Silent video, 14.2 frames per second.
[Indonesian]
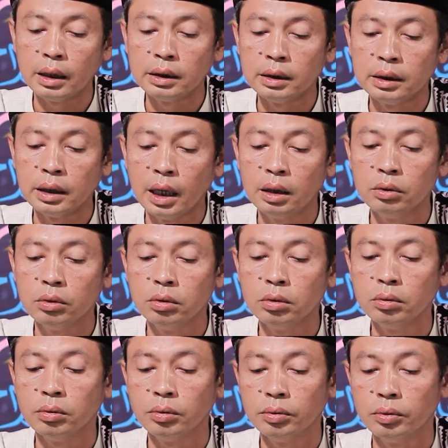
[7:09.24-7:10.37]
jalu
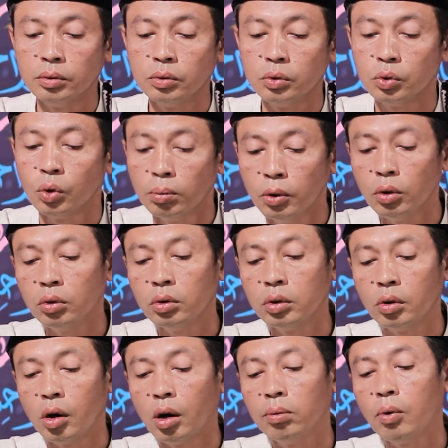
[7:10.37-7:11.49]
tumurun
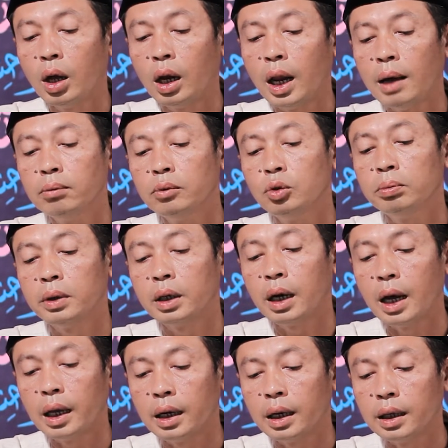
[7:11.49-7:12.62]
opwal amru
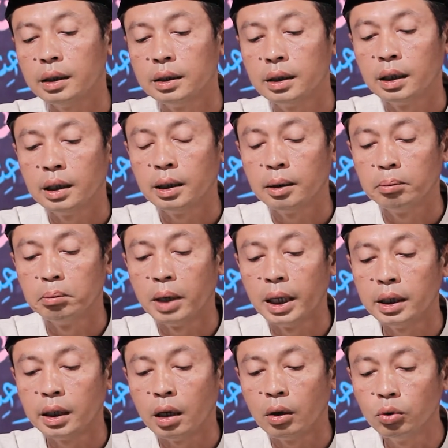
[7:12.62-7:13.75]
perkara
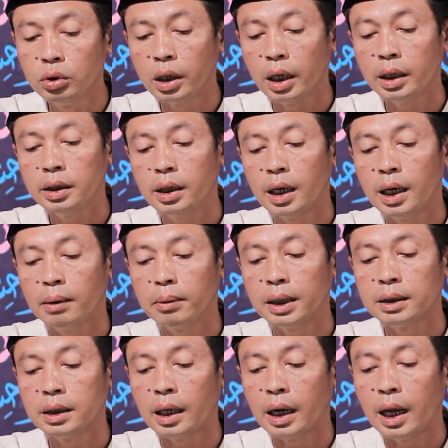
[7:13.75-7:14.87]
Bayanahuna ing dalam
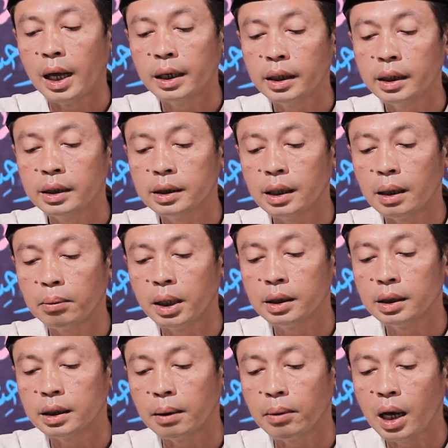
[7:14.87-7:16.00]
antaraane ya sabah
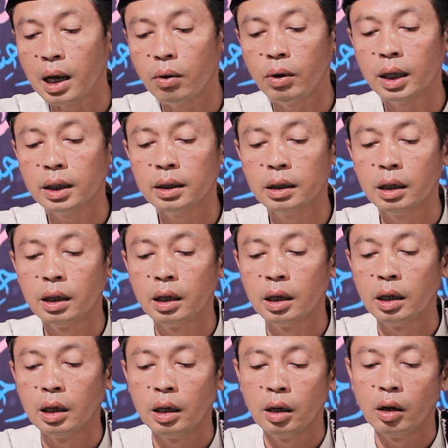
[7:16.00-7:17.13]
samawat
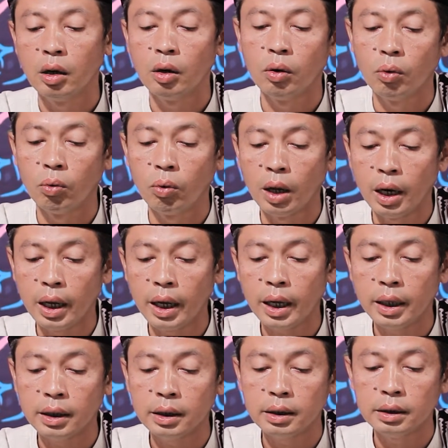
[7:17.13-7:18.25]
wal
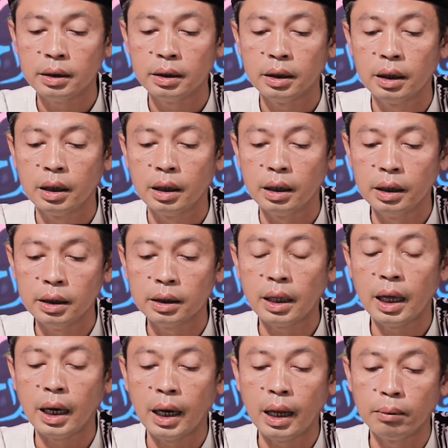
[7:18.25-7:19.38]
ar
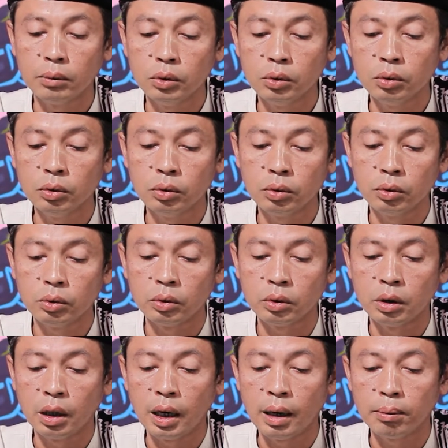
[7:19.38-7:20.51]
lita lamu
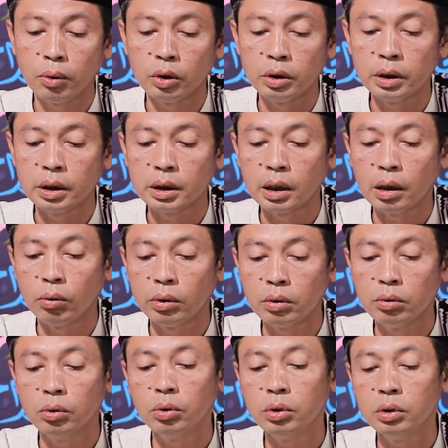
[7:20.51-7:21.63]
drapon yang
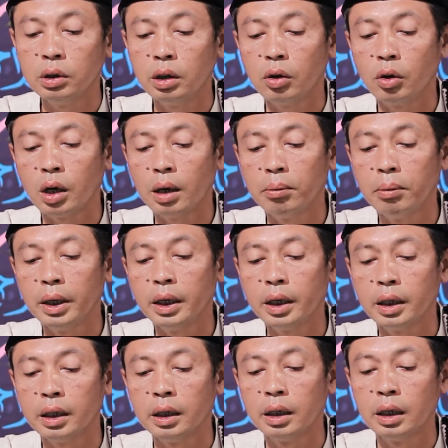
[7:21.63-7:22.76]
taweruh
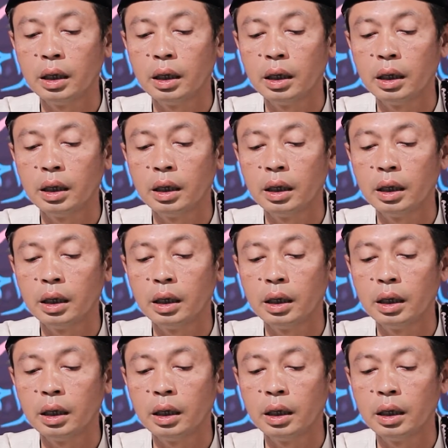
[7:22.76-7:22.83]
sirokabeh